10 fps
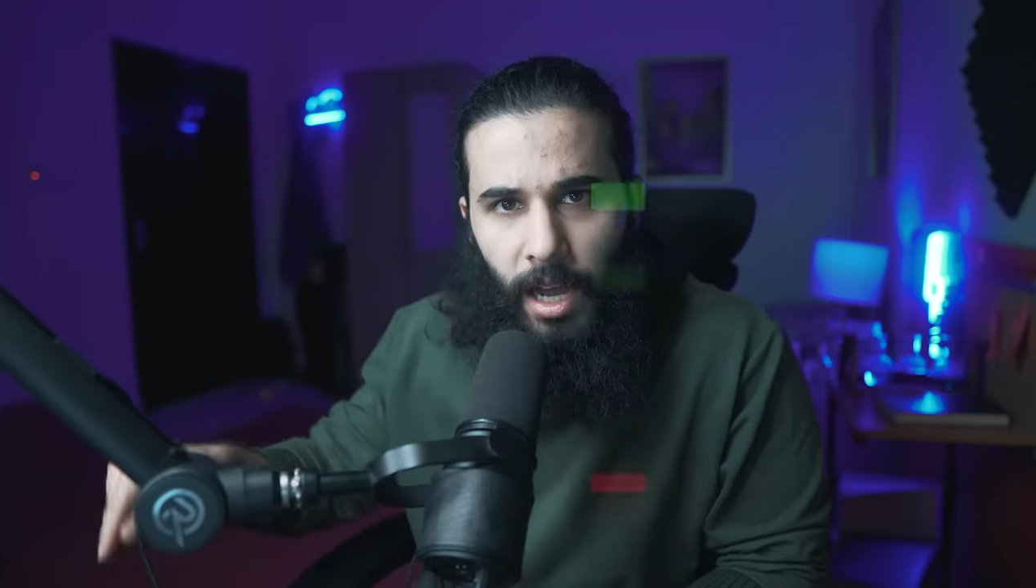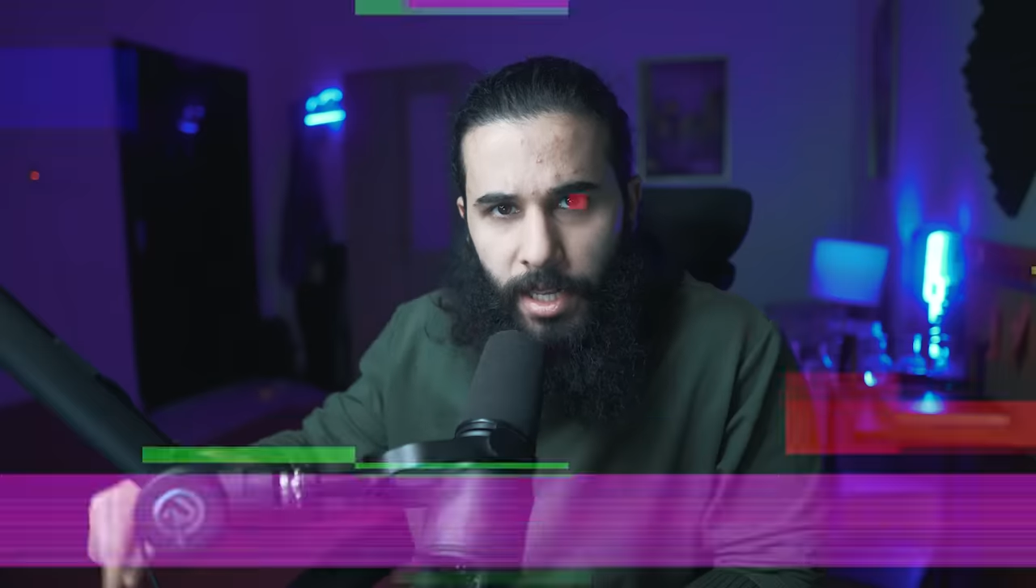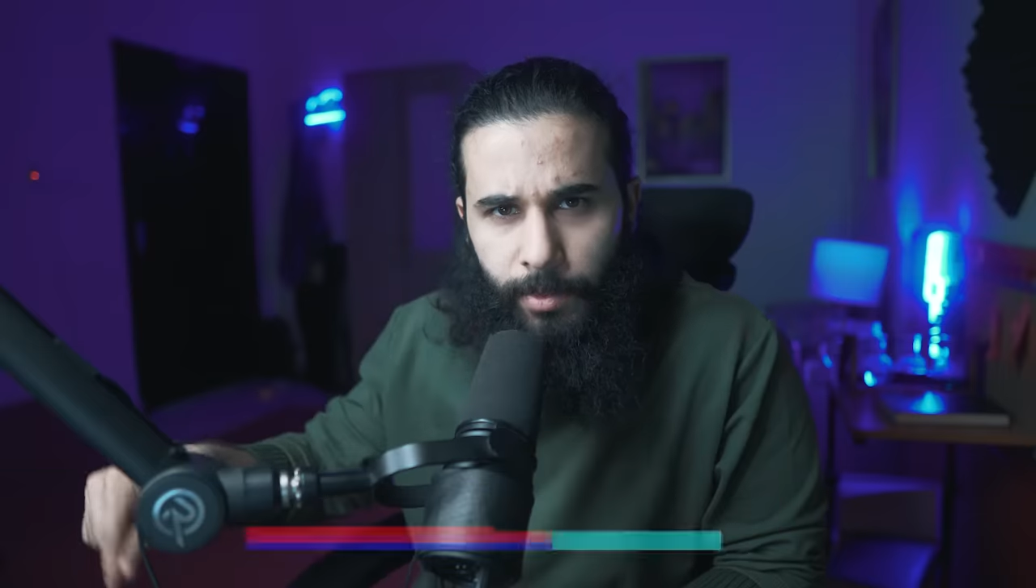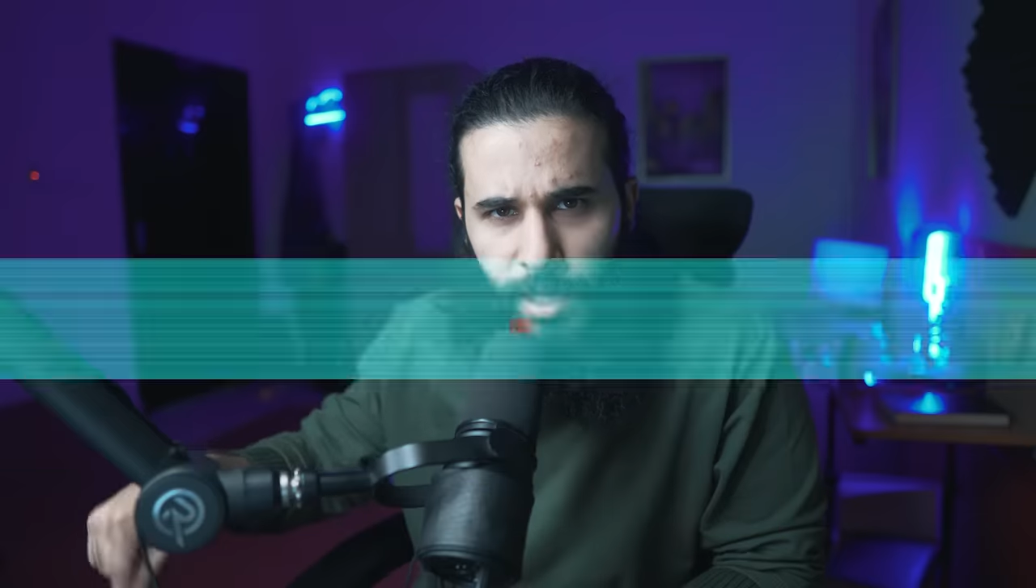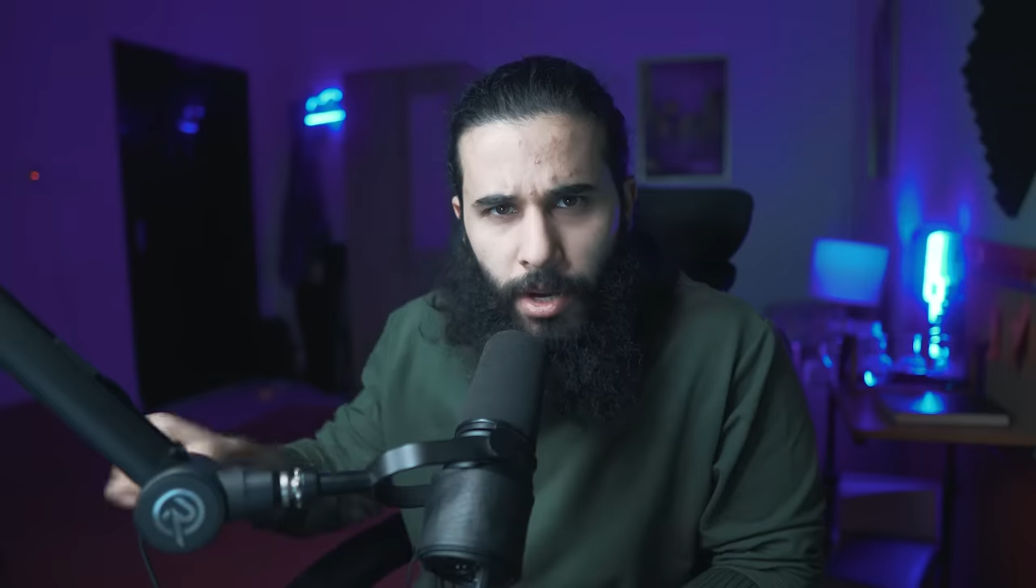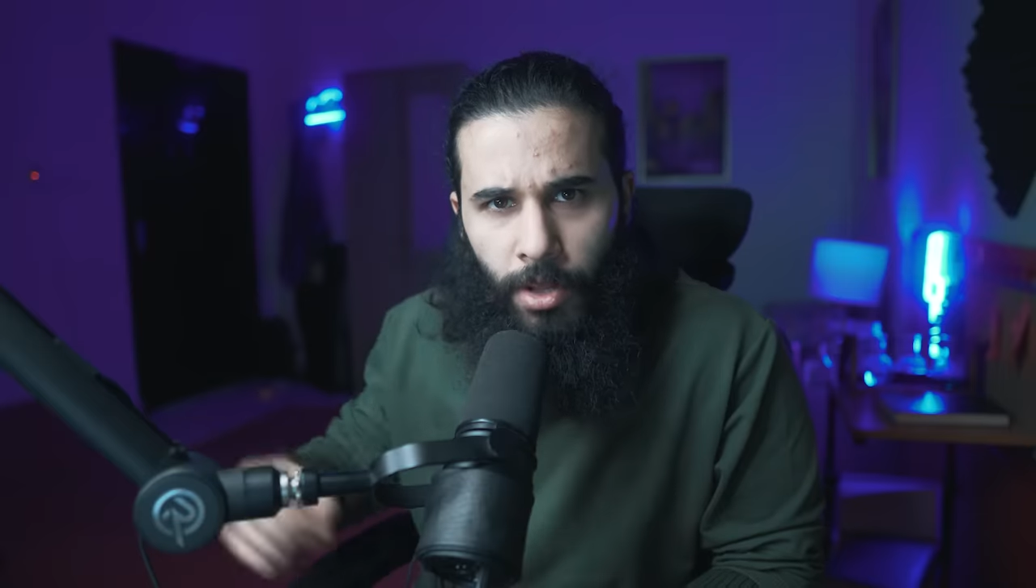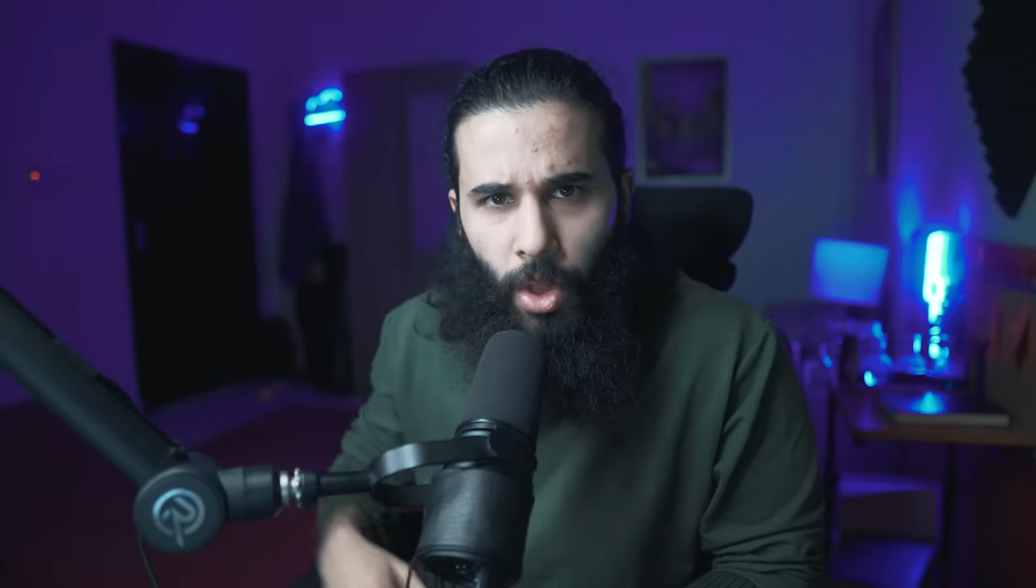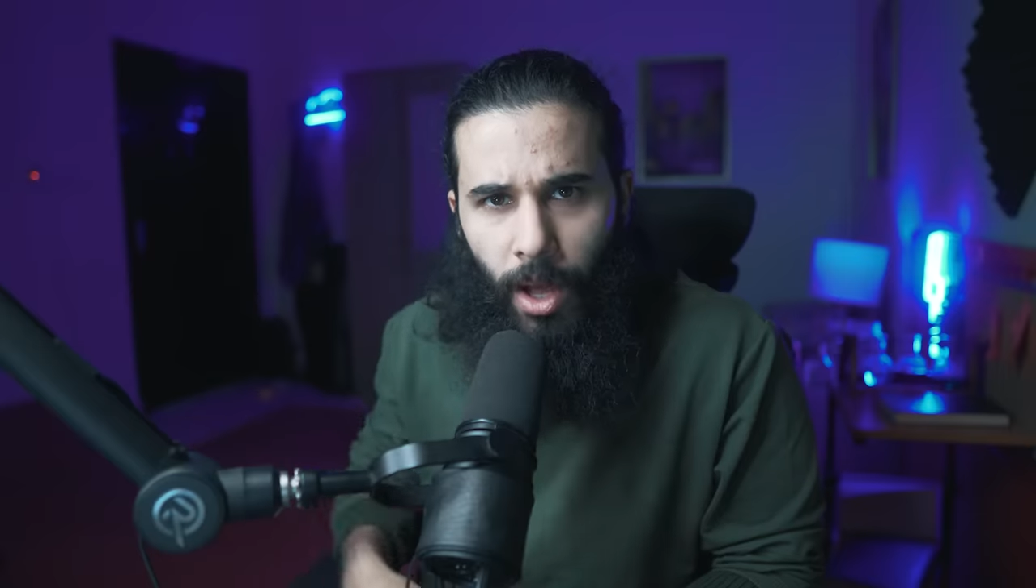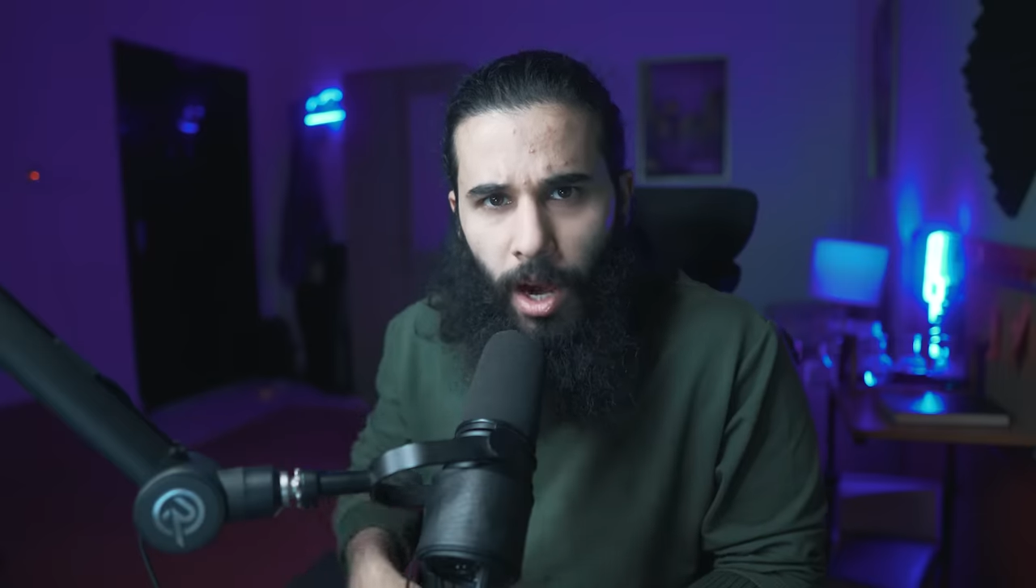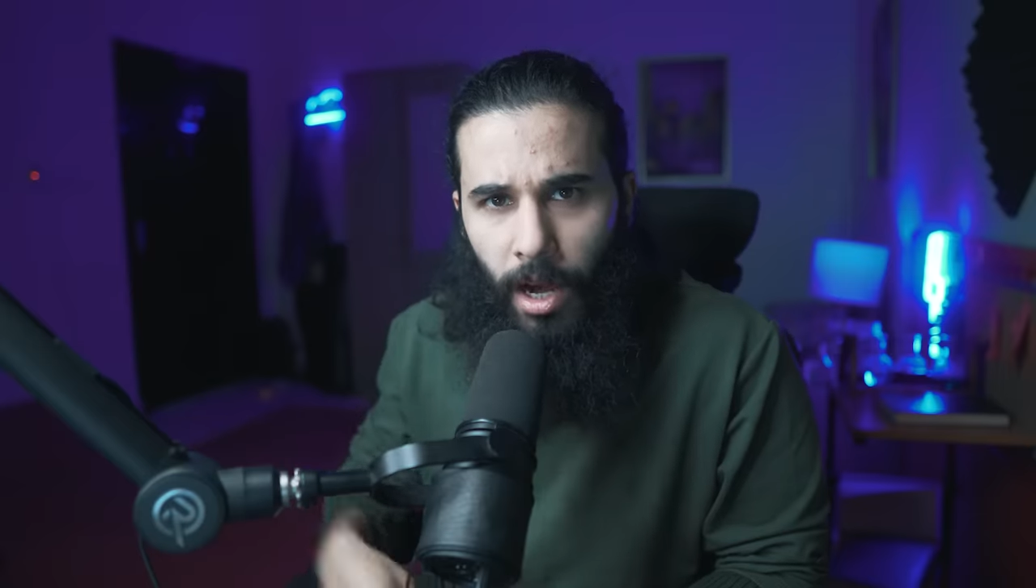أخي من
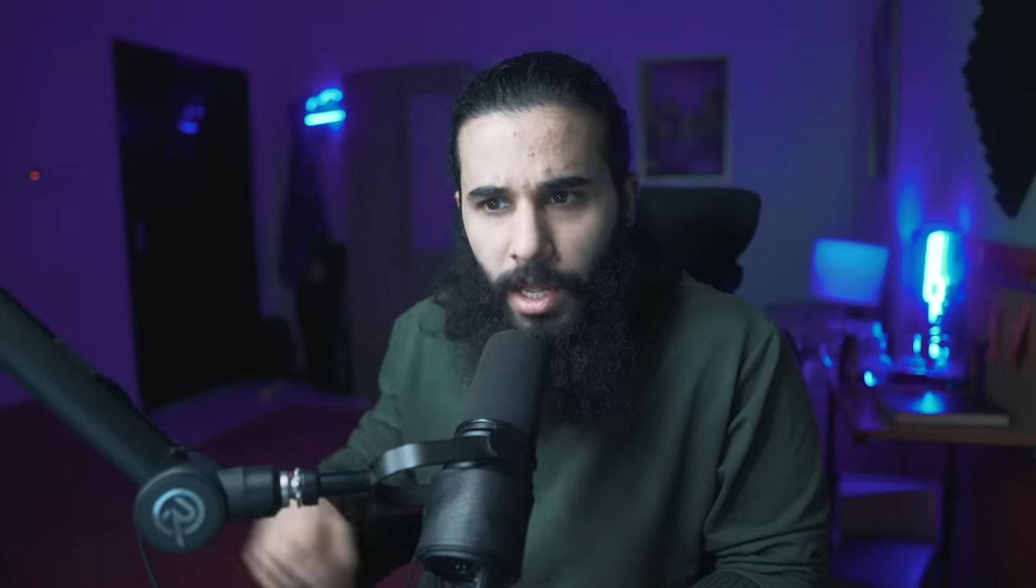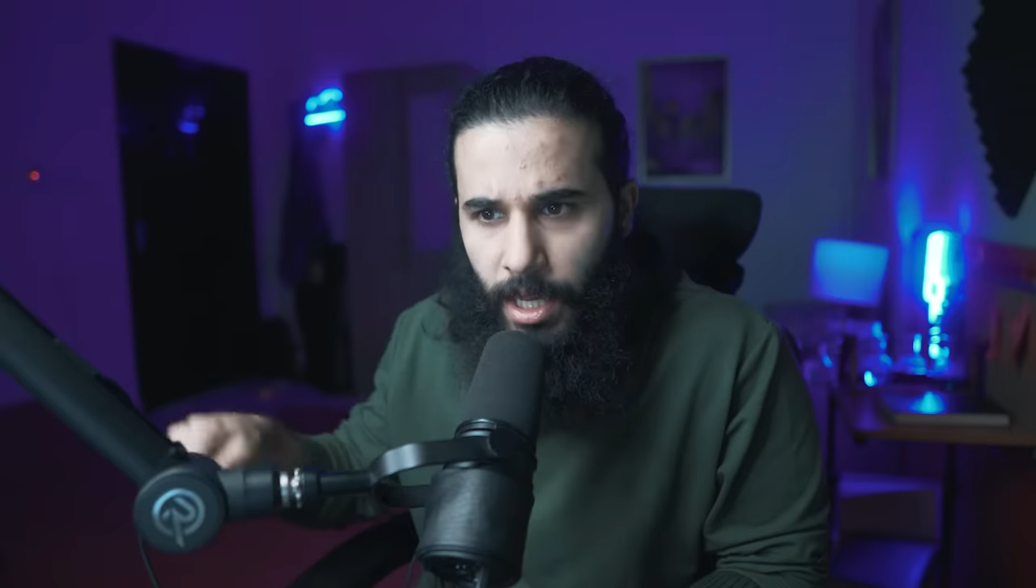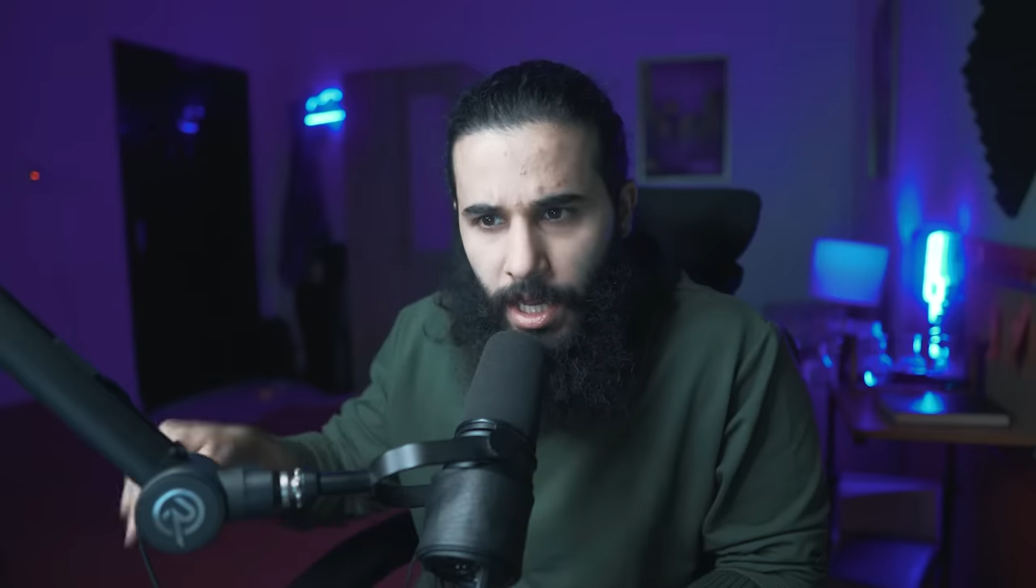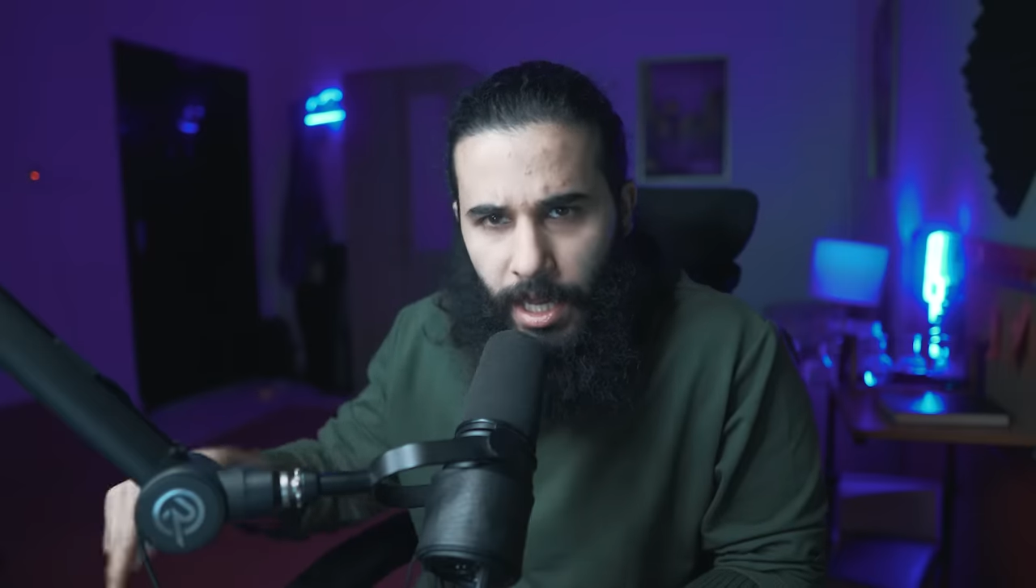الرضاعة